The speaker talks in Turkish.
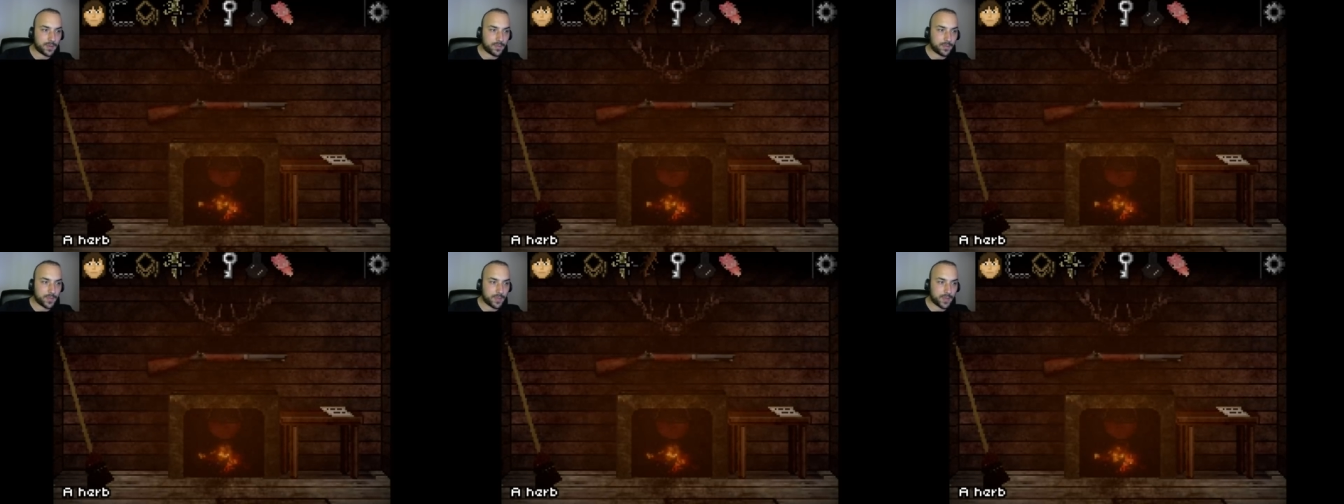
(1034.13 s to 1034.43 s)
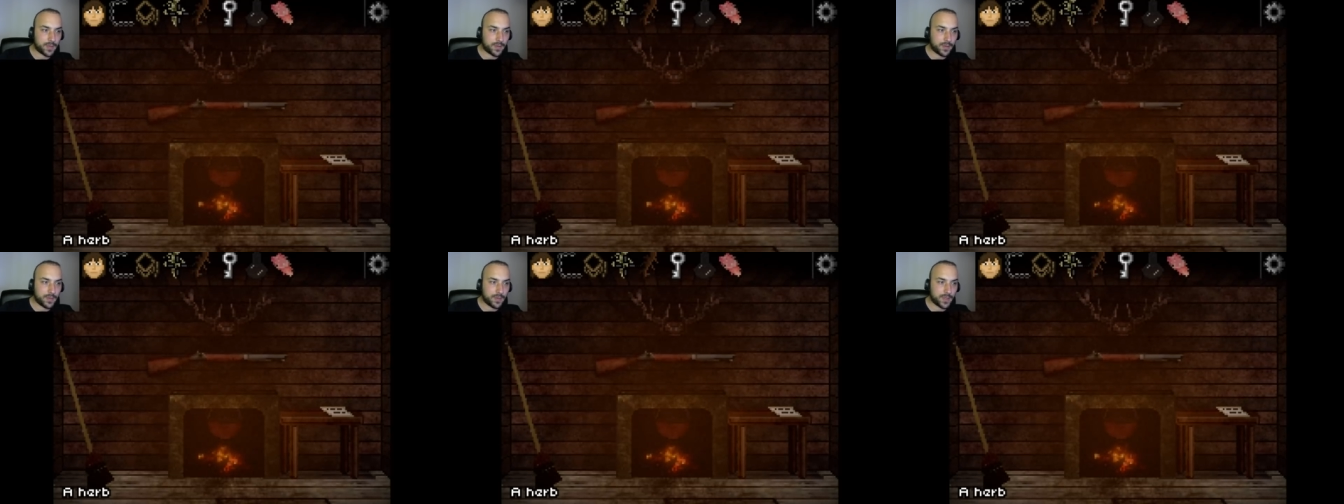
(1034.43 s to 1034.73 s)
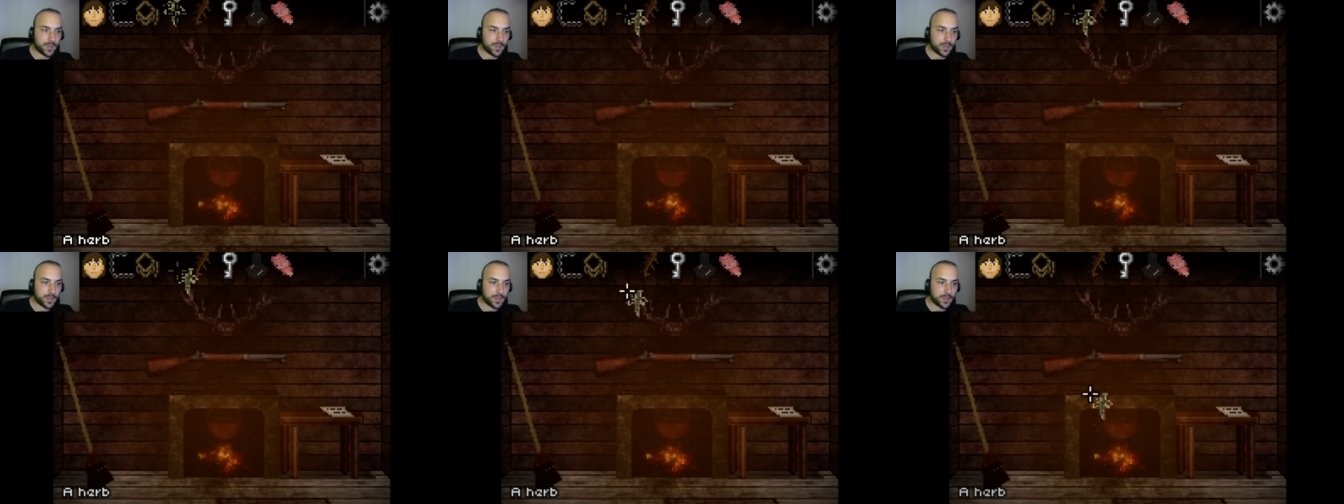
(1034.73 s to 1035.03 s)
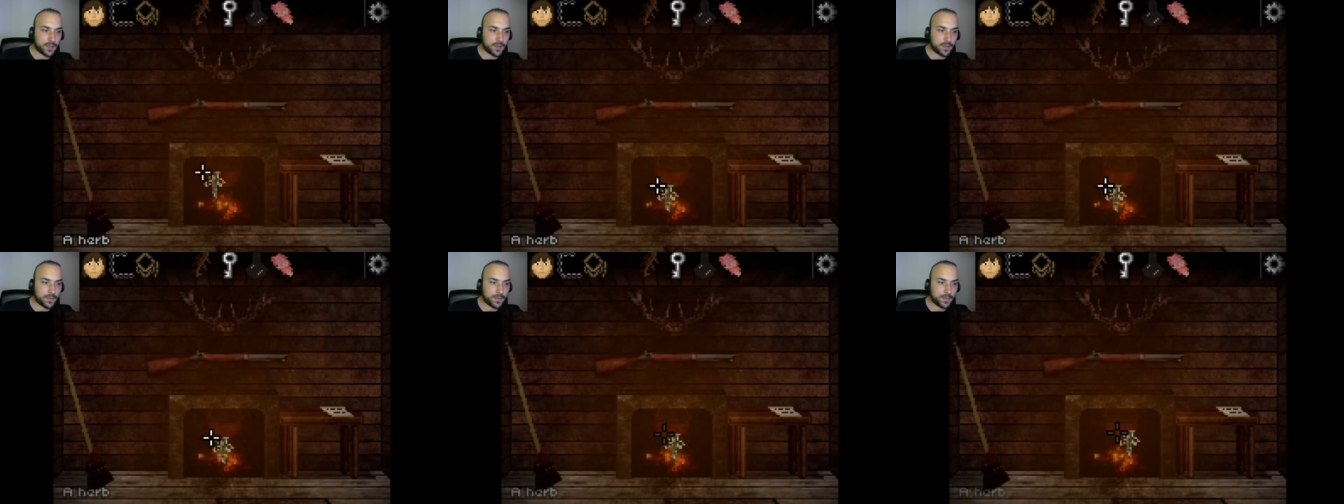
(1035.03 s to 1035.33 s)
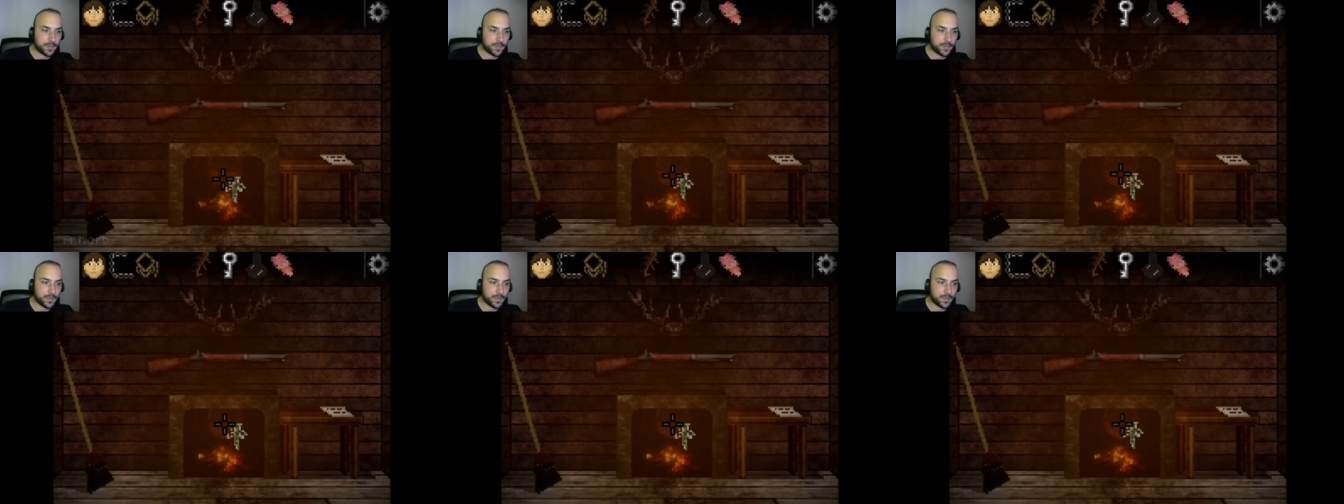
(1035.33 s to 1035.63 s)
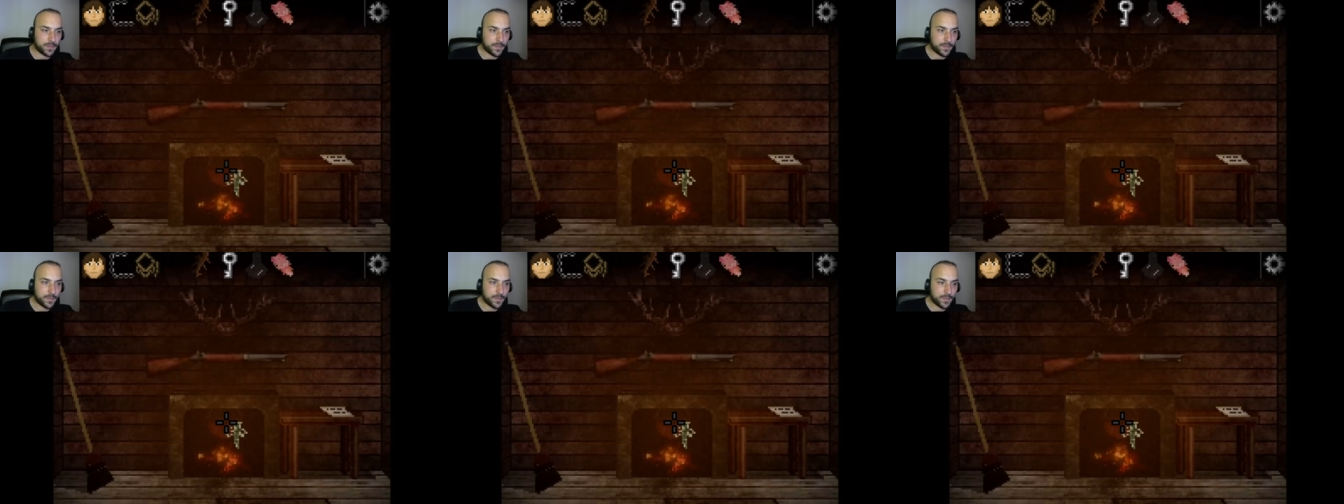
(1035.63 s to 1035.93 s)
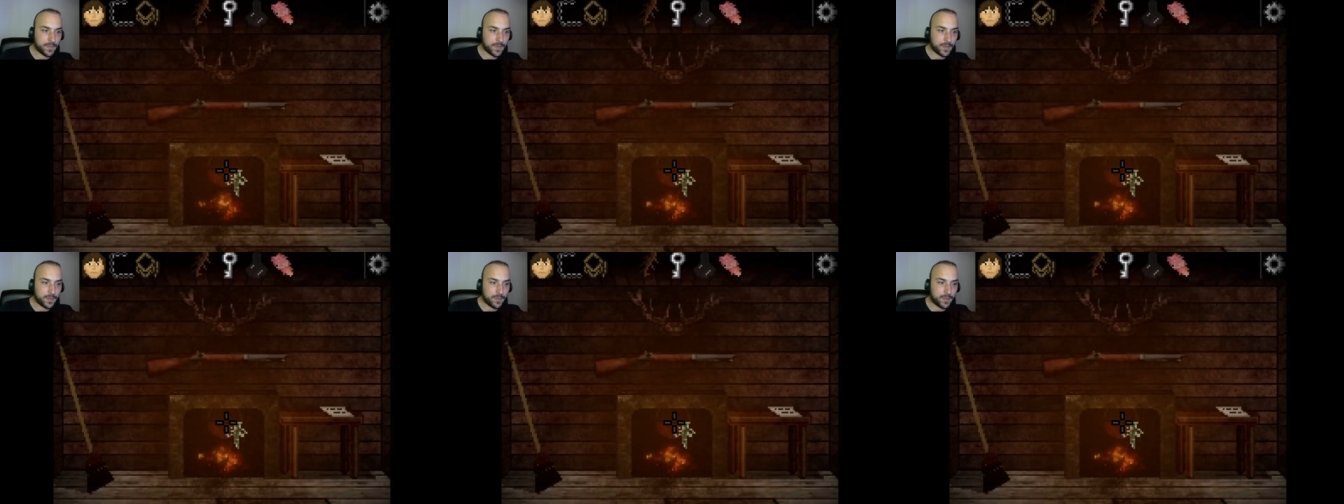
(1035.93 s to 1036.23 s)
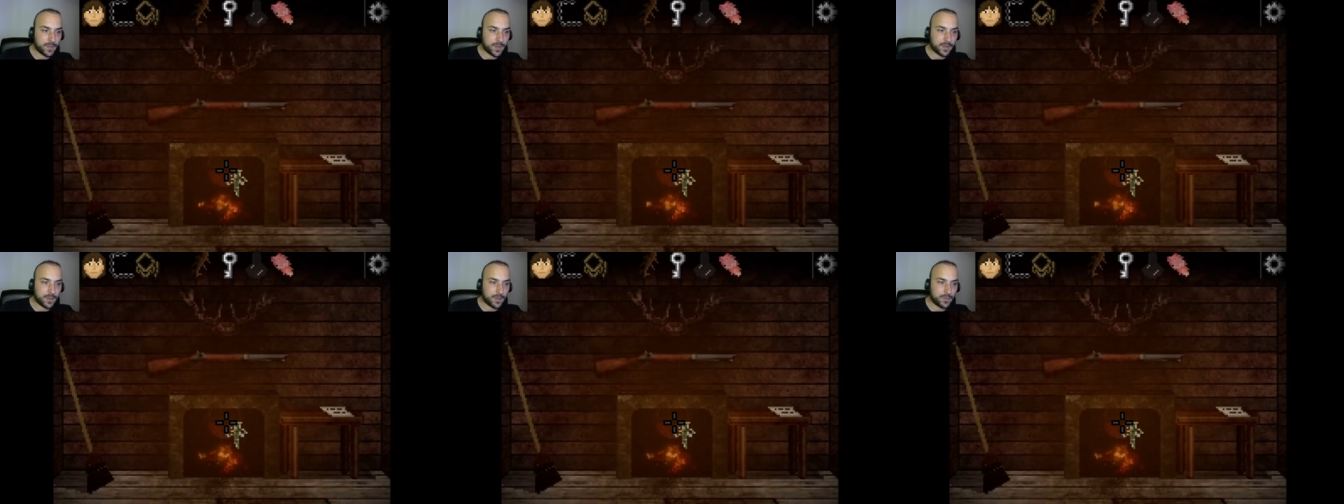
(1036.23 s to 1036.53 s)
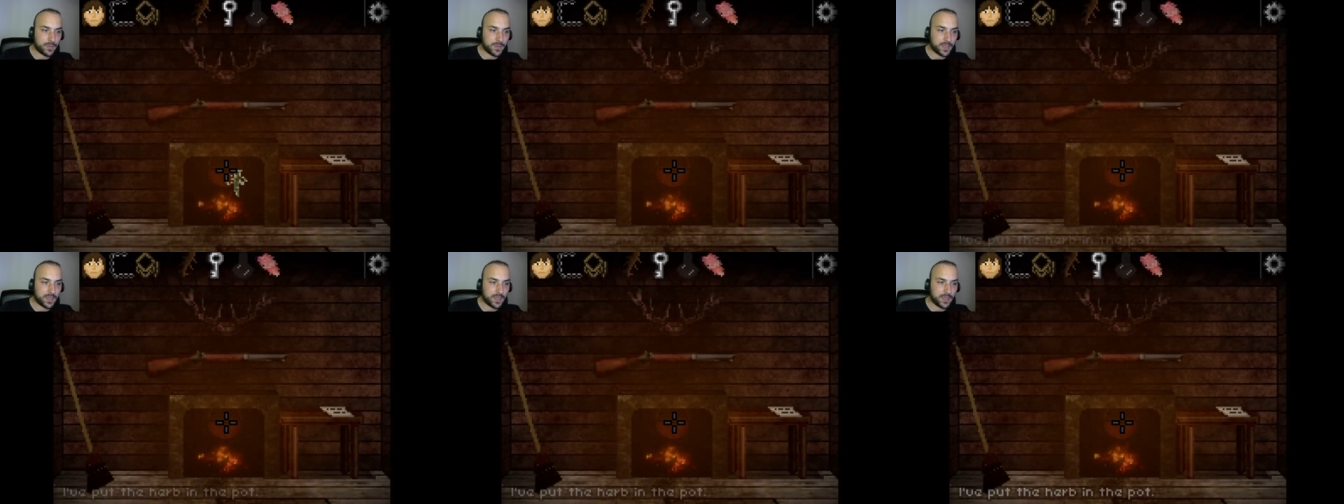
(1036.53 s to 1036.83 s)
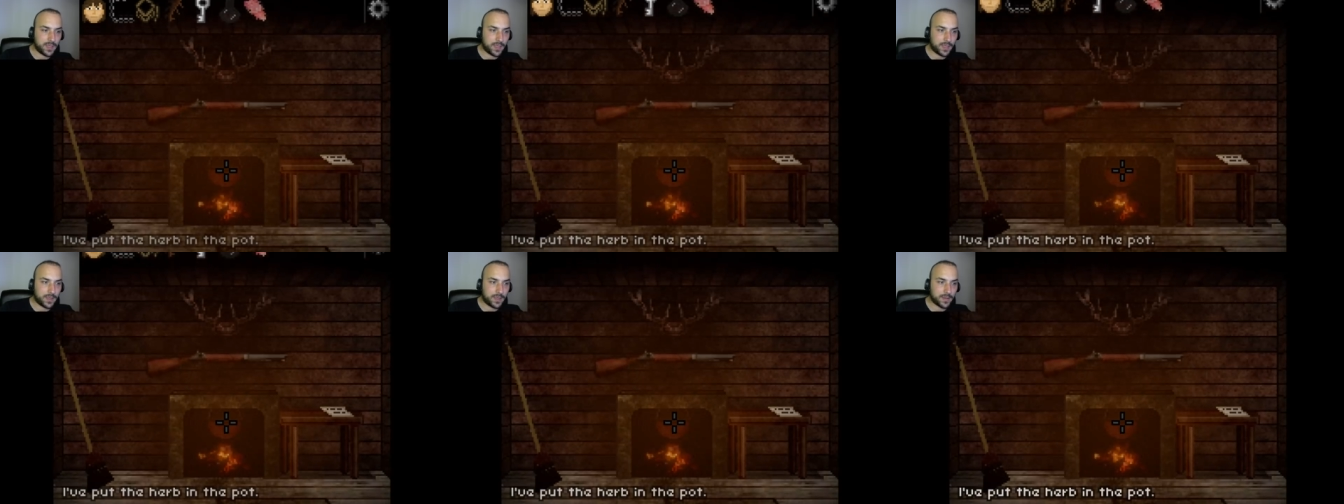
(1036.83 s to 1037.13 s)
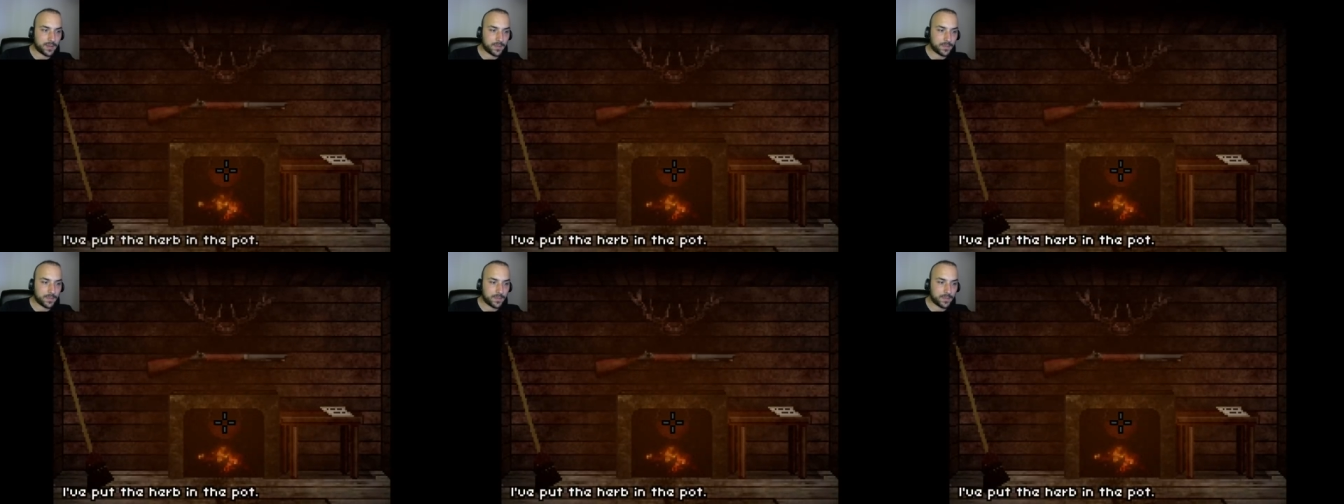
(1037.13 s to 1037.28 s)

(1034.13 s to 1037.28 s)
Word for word: Mantar mantar. Mantar bir bitki değil.